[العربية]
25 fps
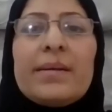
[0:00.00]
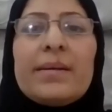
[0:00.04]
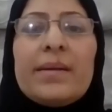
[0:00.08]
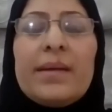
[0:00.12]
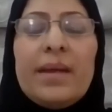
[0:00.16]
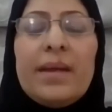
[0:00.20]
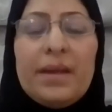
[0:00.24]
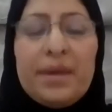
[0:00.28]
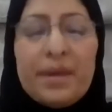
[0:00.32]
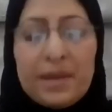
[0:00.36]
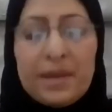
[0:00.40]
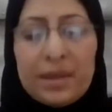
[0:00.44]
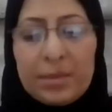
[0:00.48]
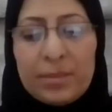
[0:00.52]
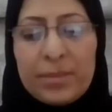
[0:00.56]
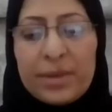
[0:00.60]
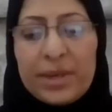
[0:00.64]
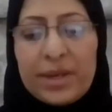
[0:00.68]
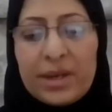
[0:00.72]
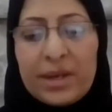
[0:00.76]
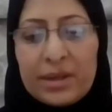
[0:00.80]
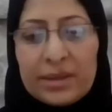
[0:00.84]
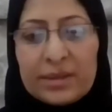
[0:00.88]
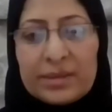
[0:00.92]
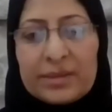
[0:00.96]
عندي
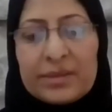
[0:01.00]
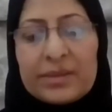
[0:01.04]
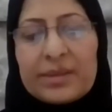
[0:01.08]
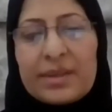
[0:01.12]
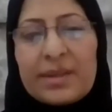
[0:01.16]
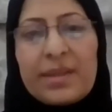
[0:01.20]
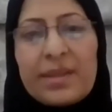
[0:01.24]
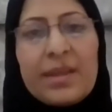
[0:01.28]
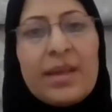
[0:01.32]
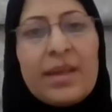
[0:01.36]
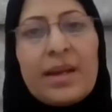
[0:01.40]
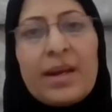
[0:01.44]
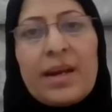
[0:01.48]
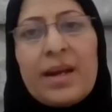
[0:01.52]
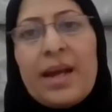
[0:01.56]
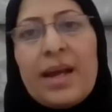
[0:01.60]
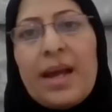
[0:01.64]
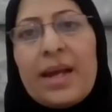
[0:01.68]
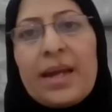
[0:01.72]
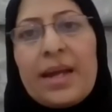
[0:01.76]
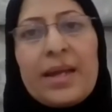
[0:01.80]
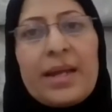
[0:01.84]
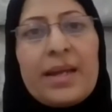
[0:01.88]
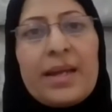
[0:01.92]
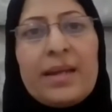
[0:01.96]
أمنيات كثيرة حق
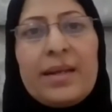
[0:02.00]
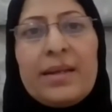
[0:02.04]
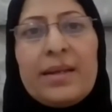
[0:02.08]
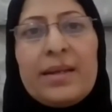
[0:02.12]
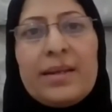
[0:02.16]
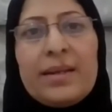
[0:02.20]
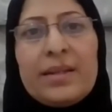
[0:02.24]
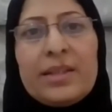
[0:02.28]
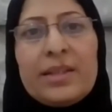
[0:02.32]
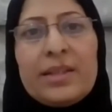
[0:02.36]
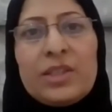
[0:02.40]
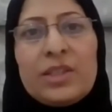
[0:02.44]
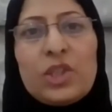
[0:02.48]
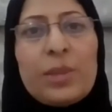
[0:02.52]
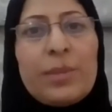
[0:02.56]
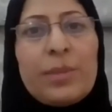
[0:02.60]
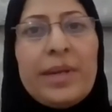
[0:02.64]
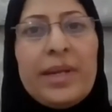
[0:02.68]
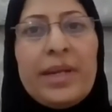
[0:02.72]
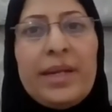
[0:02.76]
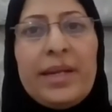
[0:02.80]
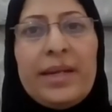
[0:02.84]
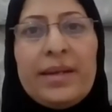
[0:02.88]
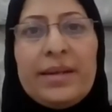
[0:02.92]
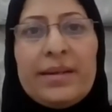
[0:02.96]

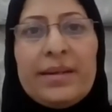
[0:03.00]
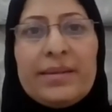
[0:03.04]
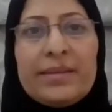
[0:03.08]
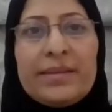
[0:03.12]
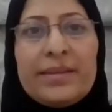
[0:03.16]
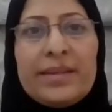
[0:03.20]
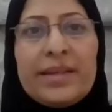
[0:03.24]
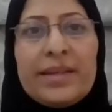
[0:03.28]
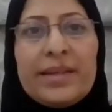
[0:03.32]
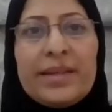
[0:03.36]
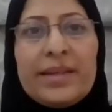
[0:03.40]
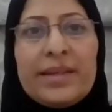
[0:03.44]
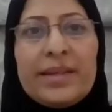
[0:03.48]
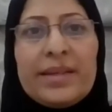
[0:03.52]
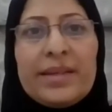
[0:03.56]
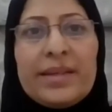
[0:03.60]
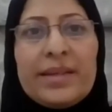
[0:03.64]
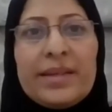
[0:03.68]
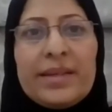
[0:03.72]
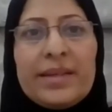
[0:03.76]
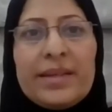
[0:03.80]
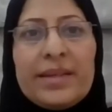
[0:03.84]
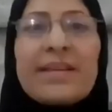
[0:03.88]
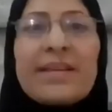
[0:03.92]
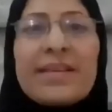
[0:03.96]
الجمعية إنها
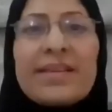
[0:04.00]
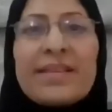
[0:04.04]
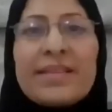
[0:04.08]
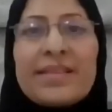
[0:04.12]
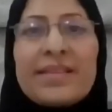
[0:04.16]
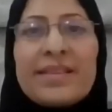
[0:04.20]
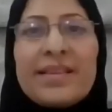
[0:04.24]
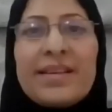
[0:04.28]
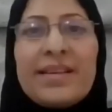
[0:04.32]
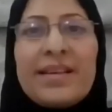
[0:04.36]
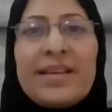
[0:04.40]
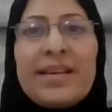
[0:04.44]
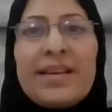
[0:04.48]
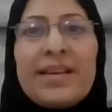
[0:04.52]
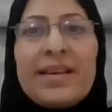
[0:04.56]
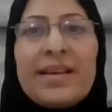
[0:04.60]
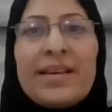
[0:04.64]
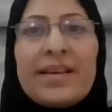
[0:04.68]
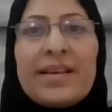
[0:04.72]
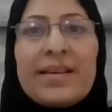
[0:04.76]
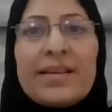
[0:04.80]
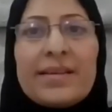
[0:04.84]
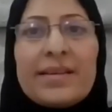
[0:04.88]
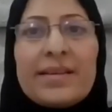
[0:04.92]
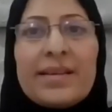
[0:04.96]
تصير
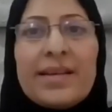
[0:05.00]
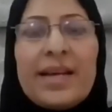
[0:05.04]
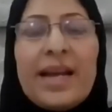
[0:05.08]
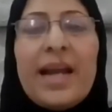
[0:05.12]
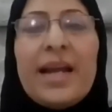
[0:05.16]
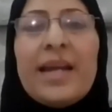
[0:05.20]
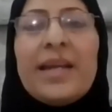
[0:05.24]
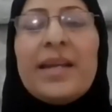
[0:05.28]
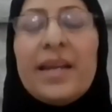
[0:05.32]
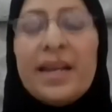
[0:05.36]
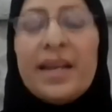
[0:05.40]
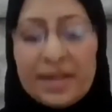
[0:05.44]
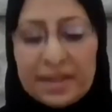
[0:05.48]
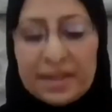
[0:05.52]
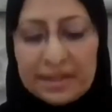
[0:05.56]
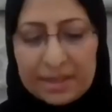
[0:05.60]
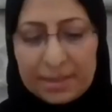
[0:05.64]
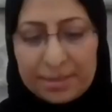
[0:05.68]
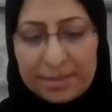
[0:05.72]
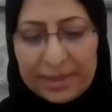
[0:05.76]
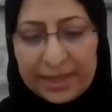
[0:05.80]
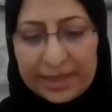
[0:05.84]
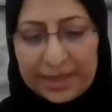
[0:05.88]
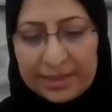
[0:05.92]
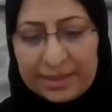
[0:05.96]
آه، الحين احنا
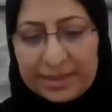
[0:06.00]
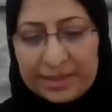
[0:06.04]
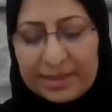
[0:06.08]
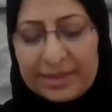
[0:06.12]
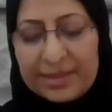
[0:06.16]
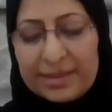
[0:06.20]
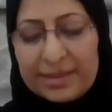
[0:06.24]
طبعا